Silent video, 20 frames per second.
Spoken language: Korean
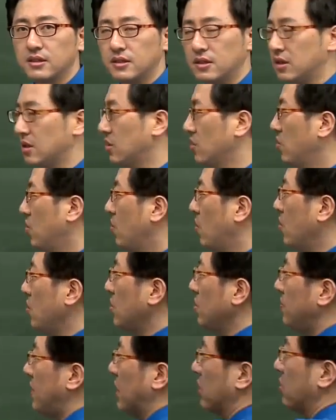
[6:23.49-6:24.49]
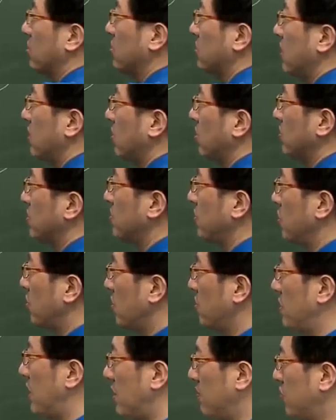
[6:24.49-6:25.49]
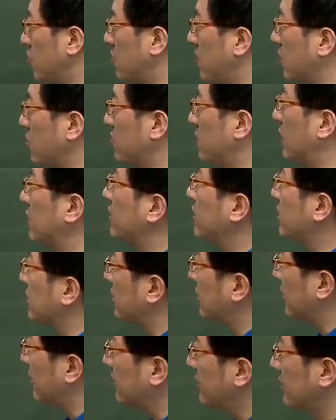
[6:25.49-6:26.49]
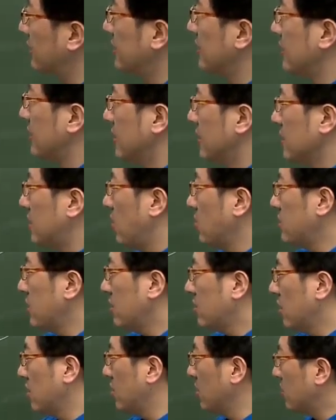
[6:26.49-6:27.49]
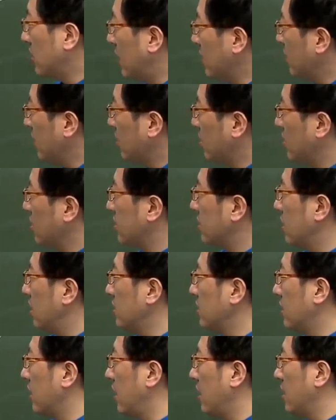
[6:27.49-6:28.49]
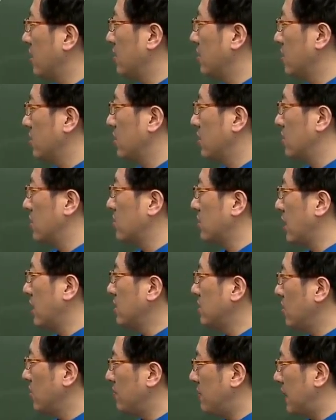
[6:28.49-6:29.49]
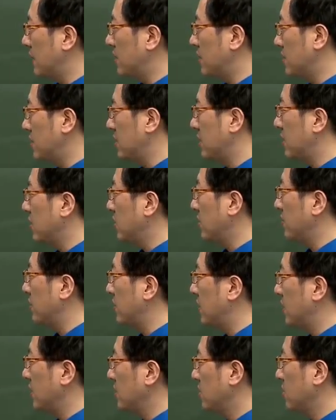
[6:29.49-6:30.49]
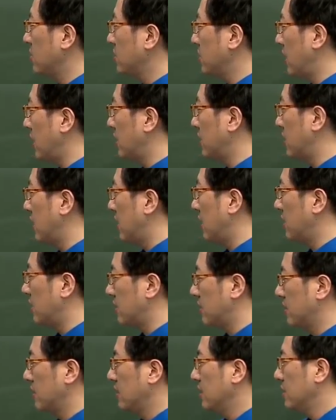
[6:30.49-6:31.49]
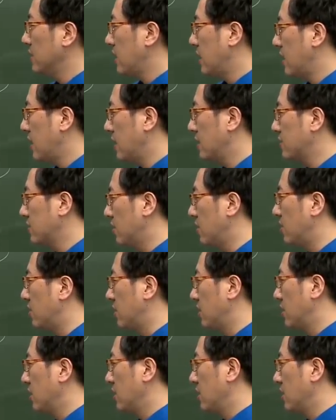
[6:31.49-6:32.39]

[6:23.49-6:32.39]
예, 요거는 바뀌어도 상관없지만 요런 함부로 바꾸면 안 되니까. 자, 어쨌건 여기 단위형이니까 이게 a, 이렇게 되죠. a 제곱 마이너스 2가 됩니다. 이것이 a다. 따라서